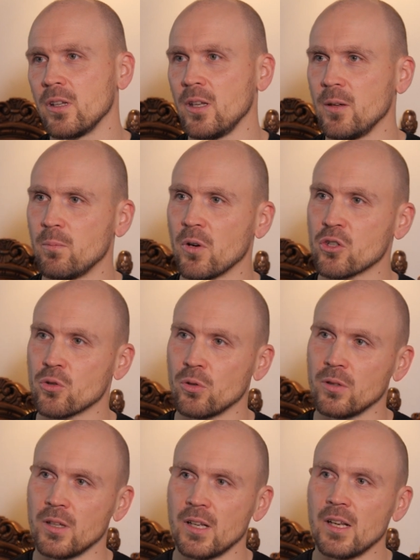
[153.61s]
и
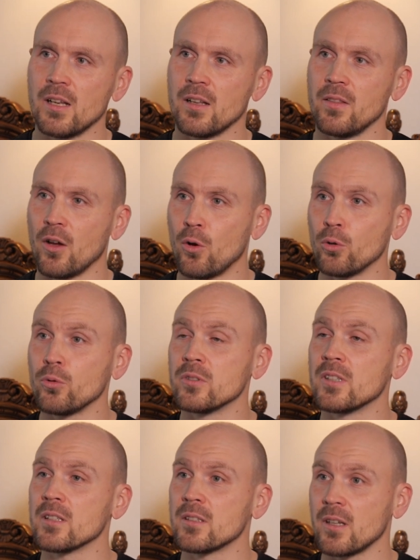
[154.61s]
пошел на
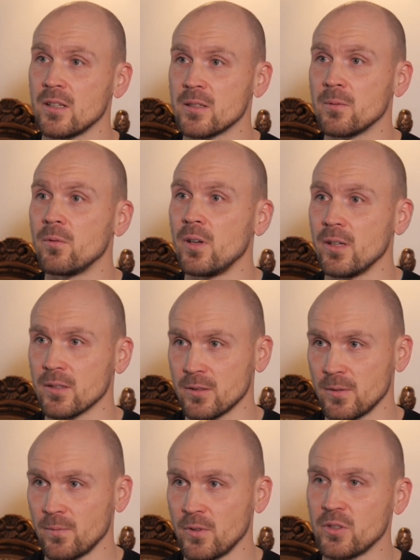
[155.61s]
охоту за зайцем в лес.